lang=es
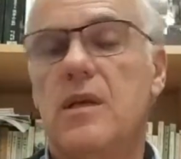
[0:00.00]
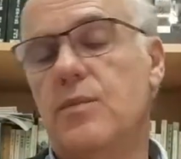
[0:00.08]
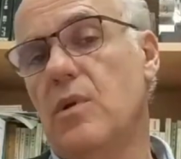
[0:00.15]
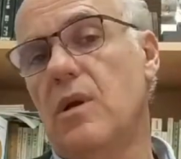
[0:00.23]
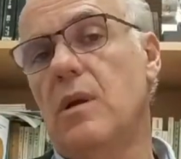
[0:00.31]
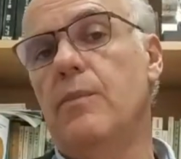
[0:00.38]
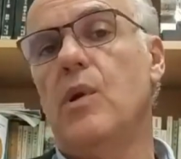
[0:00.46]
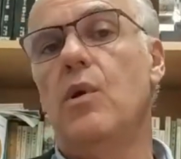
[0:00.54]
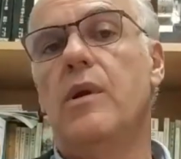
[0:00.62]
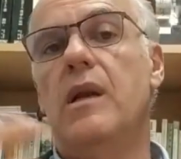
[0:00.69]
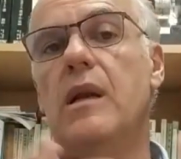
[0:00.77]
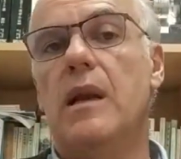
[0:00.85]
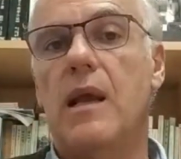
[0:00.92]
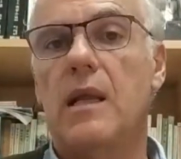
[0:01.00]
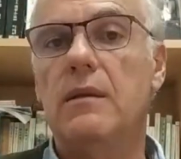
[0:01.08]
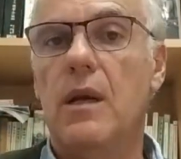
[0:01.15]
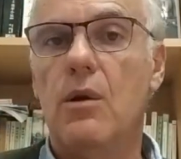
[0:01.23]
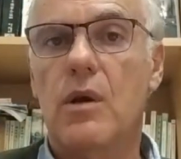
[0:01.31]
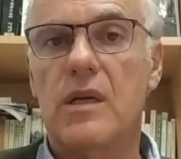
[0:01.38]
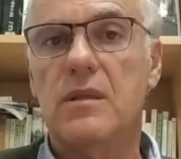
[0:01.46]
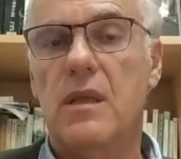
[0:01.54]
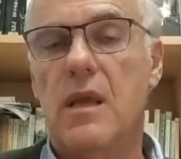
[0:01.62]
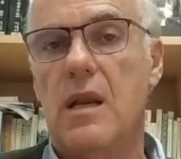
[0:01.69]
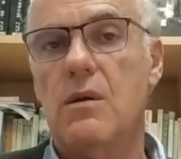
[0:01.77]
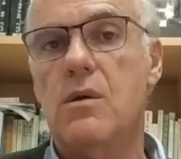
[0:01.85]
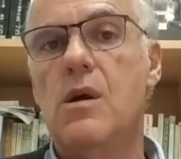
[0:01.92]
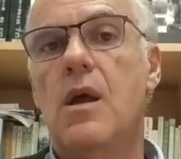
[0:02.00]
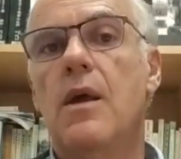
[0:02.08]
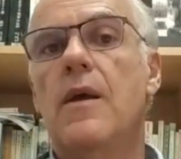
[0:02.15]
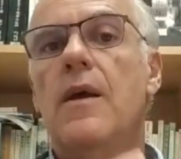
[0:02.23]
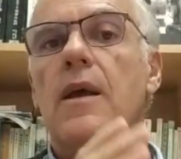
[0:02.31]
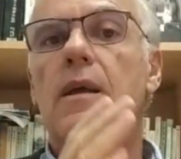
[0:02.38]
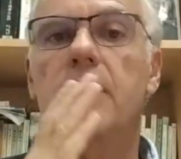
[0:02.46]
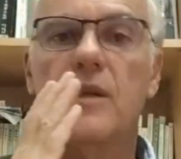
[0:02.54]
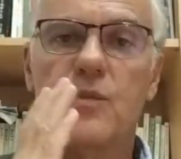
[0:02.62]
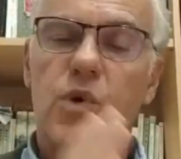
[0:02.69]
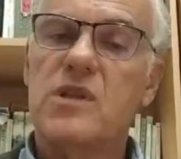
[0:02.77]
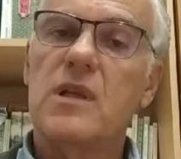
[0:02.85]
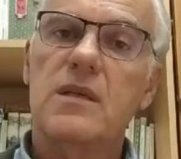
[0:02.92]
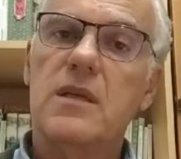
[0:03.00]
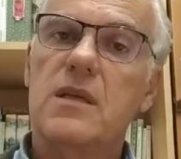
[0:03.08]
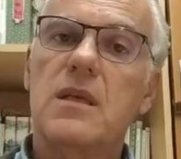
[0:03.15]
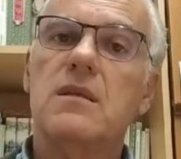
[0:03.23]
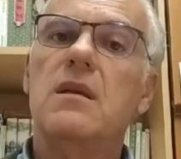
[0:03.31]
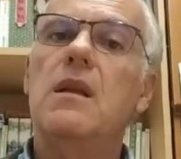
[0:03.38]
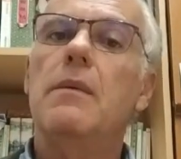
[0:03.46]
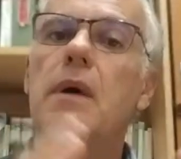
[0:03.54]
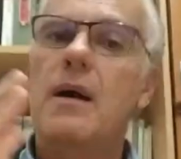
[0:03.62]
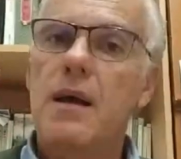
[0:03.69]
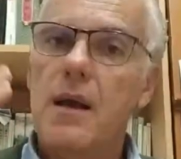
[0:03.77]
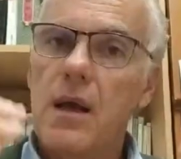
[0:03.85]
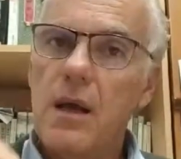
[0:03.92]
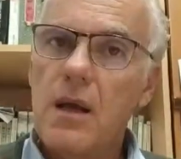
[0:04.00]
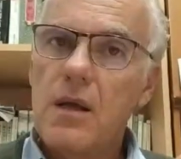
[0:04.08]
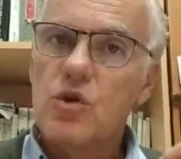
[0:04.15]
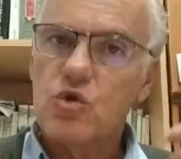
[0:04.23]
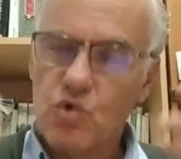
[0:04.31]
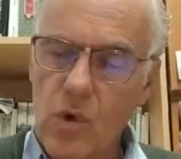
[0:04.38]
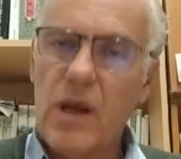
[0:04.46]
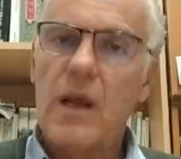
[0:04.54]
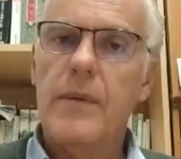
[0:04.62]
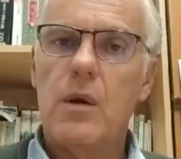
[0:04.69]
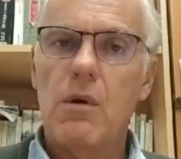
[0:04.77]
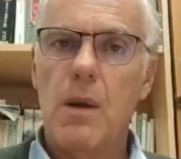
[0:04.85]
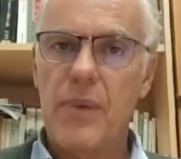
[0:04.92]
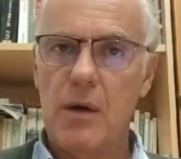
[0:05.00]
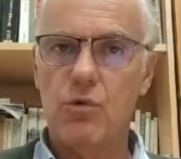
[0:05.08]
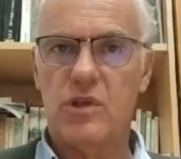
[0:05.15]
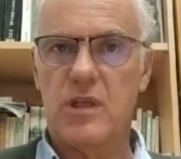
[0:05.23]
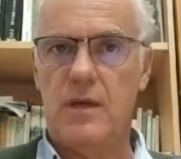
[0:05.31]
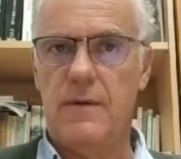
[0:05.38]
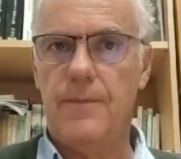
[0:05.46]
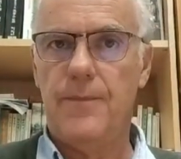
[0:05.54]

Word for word: Por ejemplo, en el alejandrino castellano, después de la sexta sílaba, suele haber una pausa.